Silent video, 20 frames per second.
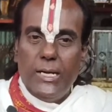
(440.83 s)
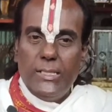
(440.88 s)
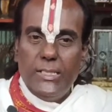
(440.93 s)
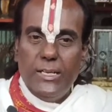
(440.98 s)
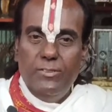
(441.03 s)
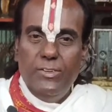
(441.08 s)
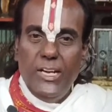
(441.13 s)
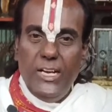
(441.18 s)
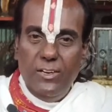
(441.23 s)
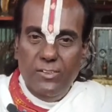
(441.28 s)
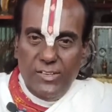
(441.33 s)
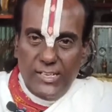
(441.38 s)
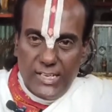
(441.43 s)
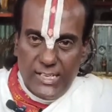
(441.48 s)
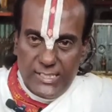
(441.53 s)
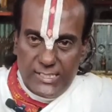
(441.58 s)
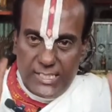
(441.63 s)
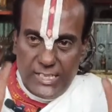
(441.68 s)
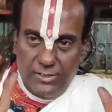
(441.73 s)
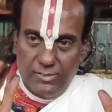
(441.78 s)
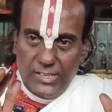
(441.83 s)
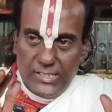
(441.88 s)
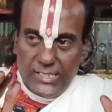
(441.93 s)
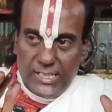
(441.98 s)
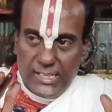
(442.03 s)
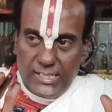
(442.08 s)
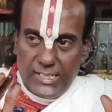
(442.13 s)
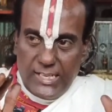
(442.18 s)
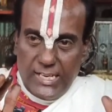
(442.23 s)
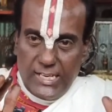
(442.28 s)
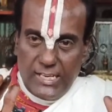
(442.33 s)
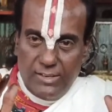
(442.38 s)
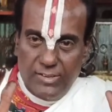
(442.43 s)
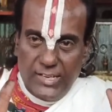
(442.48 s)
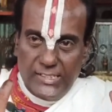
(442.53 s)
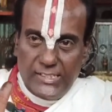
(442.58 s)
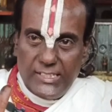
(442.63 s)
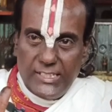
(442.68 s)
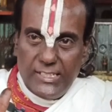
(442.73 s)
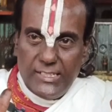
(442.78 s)
அந்த வேள்விகள் செய்வதற்காக
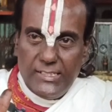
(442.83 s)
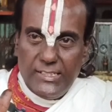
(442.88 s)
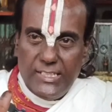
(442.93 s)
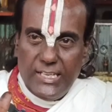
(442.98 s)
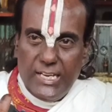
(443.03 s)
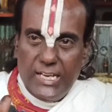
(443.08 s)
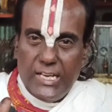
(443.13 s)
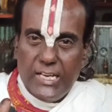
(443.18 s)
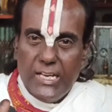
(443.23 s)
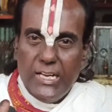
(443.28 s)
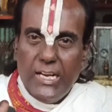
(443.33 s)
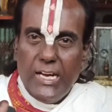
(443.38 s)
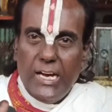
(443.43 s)
வைத்திருந்த